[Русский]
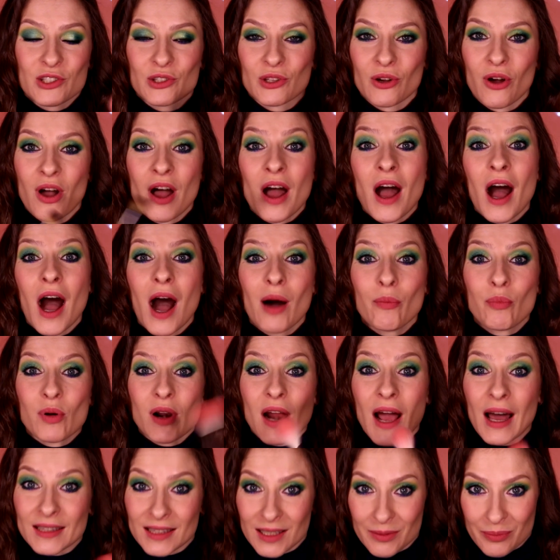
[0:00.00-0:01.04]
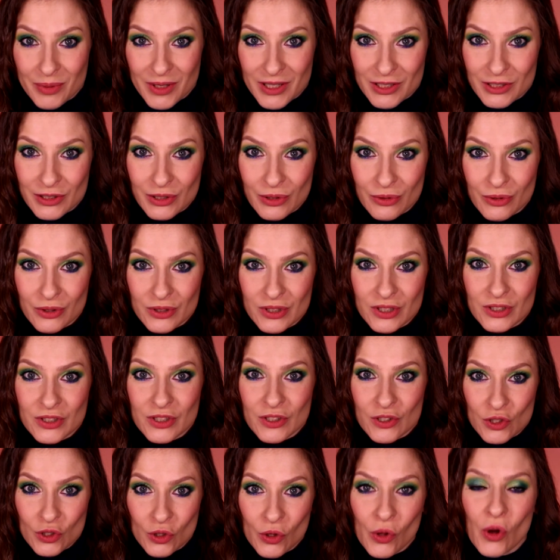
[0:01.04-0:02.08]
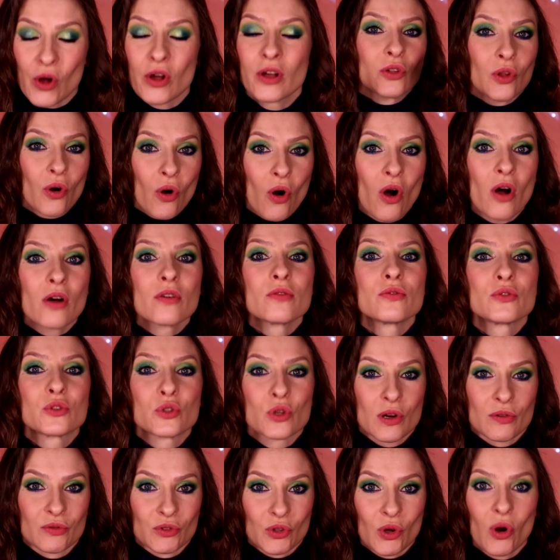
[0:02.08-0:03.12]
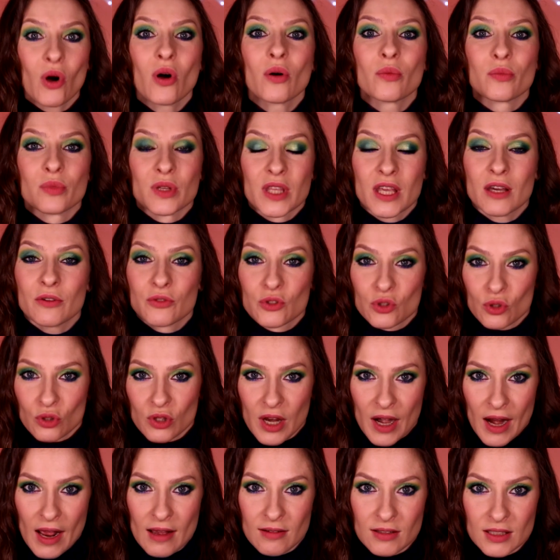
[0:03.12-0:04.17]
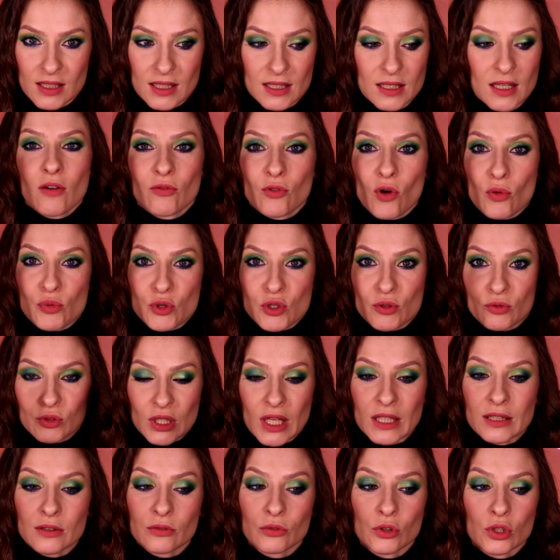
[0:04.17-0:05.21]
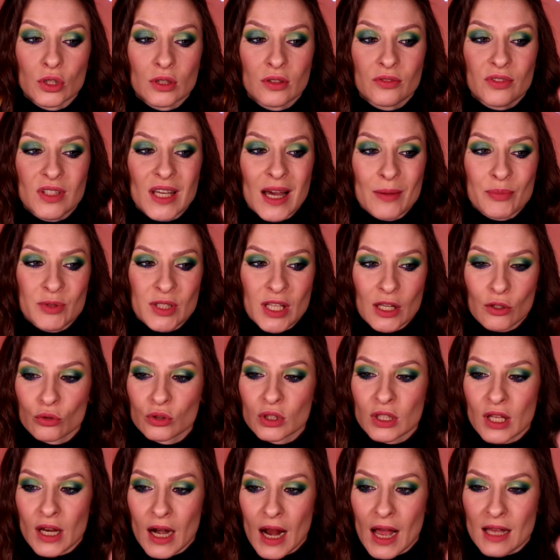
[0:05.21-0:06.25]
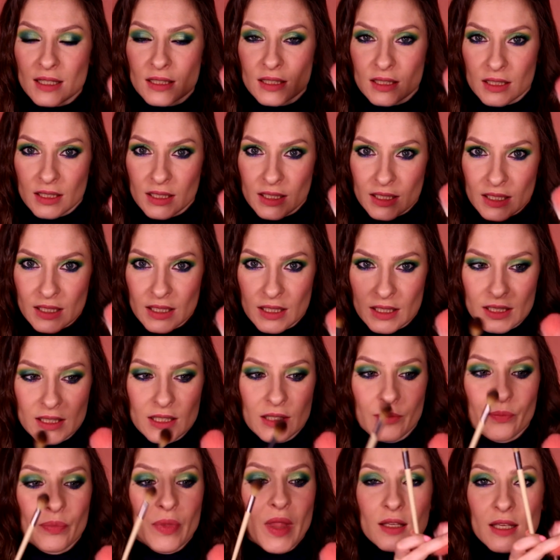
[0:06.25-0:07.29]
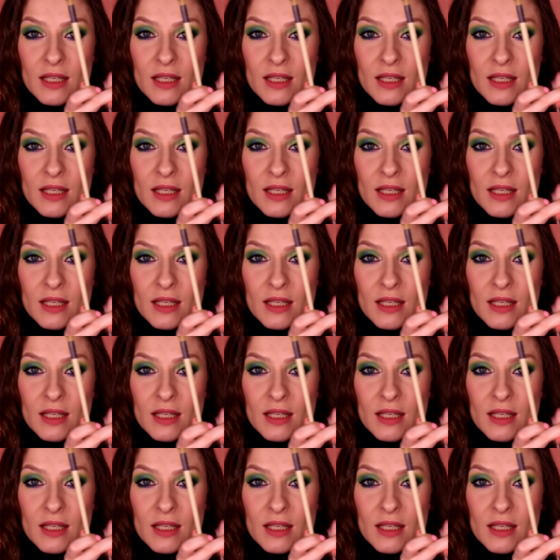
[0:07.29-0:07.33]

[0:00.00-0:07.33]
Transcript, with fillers: что обратно перестроиться тяжело, но все равно мне все нравится. В общем, вот это вот две абсолютно разные кисти.